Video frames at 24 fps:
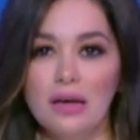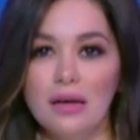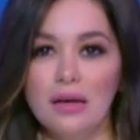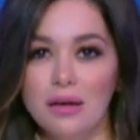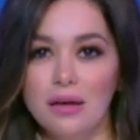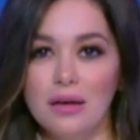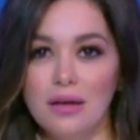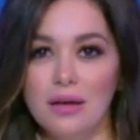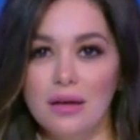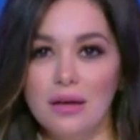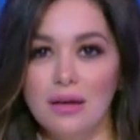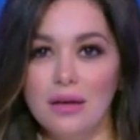
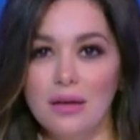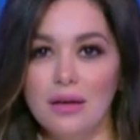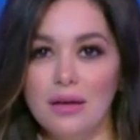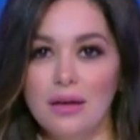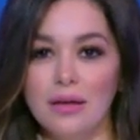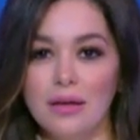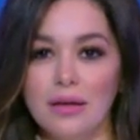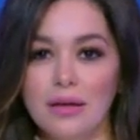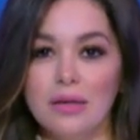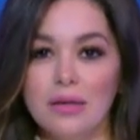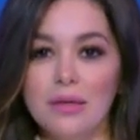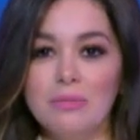
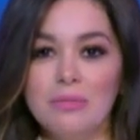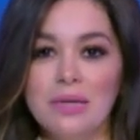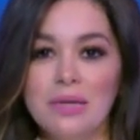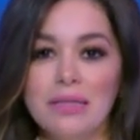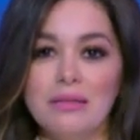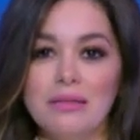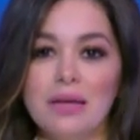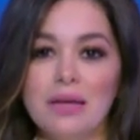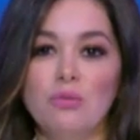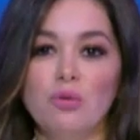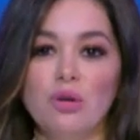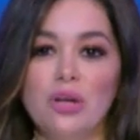آه،
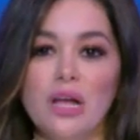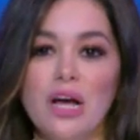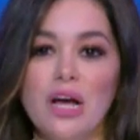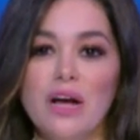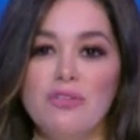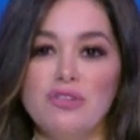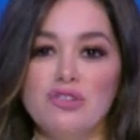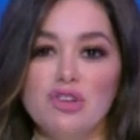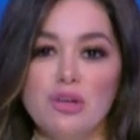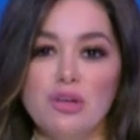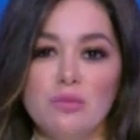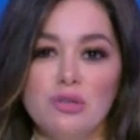قمه
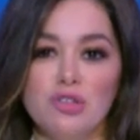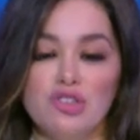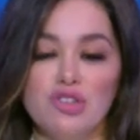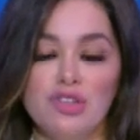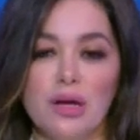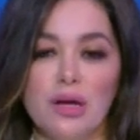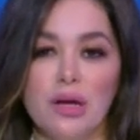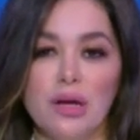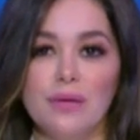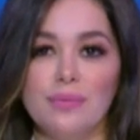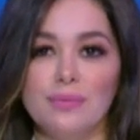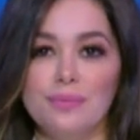المناخ في شرم
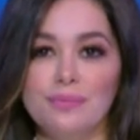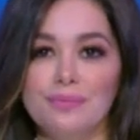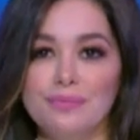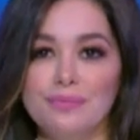الشيخ